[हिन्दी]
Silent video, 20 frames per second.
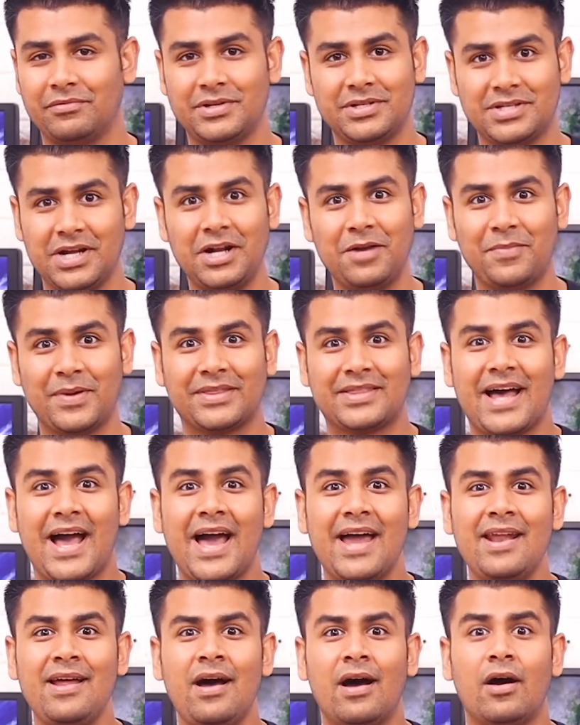रिजल्ट
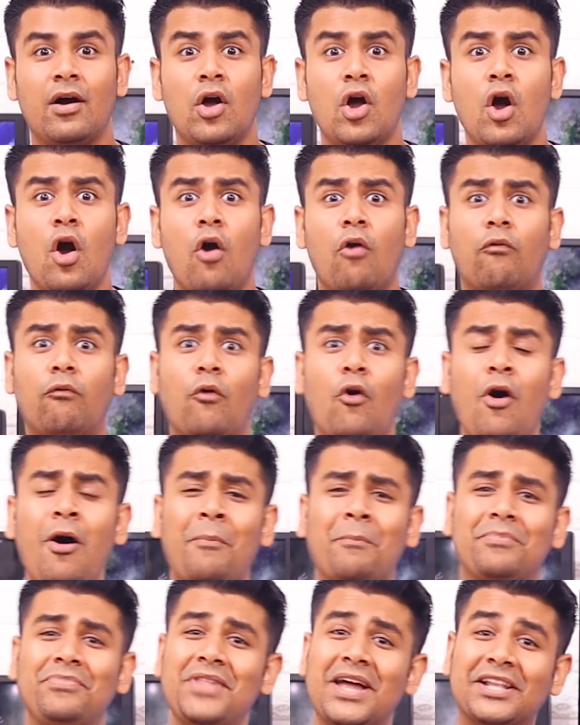बताया ना वो
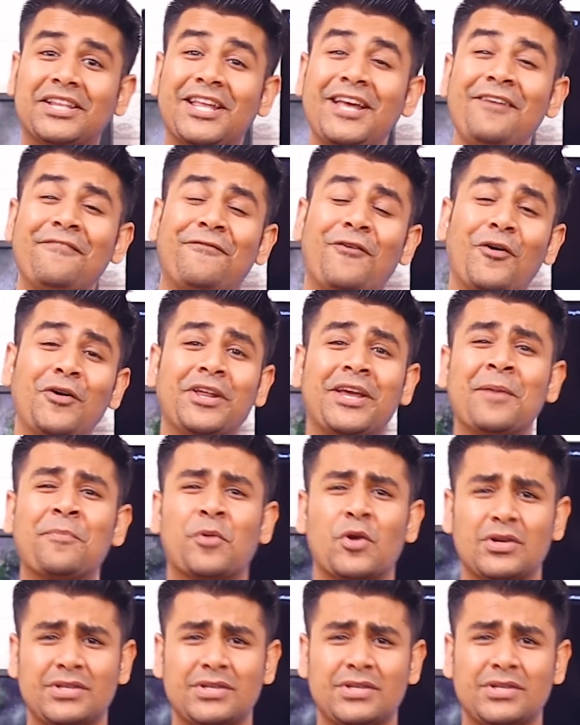नथिंग फोन के